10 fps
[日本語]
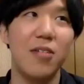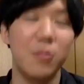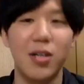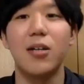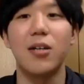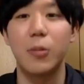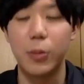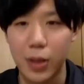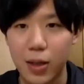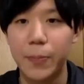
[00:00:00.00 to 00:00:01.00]
のかと
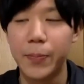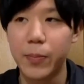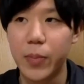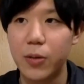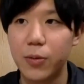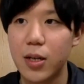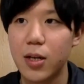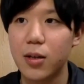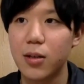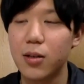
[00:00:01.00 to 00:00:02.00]
か、まあ、いろんなや
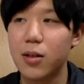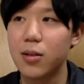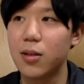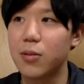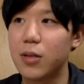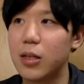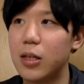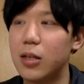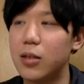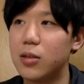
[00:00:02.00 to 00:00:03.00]
り方があったときに、
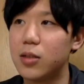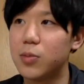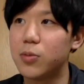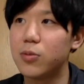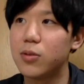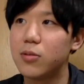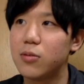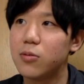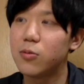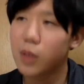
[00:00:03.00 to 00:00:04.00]
自
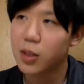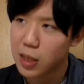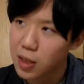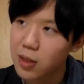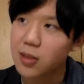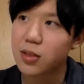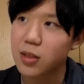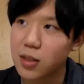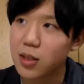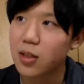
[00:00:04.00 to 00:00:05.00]
分は何が好
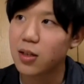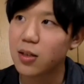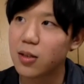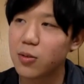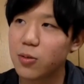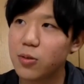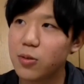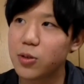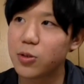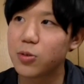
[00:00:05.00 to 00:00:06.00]
きで、どうい
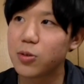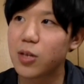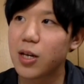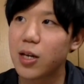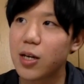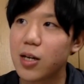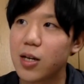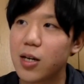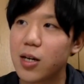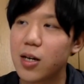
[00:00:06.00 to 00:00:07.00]
う状態
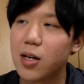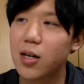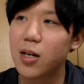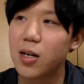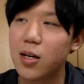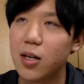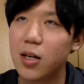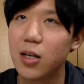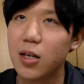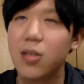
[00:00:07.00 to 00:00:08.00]
が
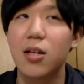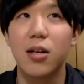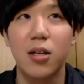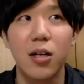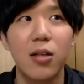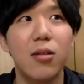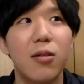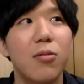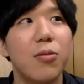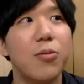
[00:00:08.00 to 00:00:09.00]
いいんだっけっ
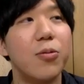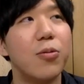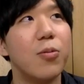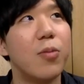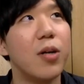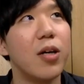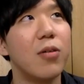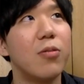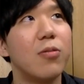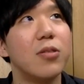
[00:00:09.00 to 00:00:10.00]
ていうのを、まあ、結
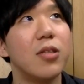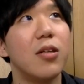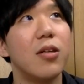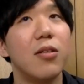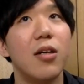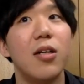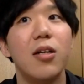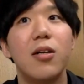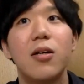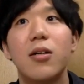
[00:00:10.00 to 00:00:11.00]
構戦略的
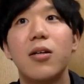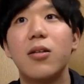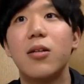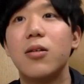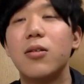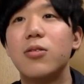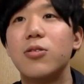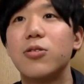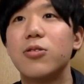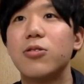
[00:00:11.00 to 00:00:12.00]
に考えて、
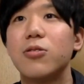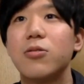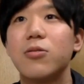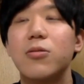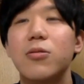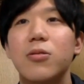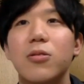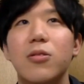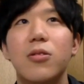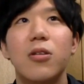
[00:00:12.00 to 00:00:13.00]
粛々と
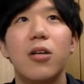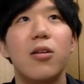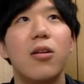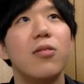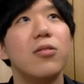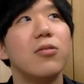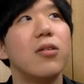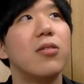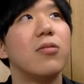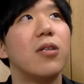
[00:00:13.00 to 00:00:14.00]
やっていく必要があ
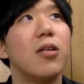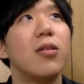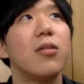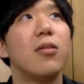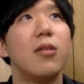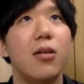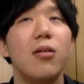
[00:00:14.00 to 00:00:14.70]
るのかなって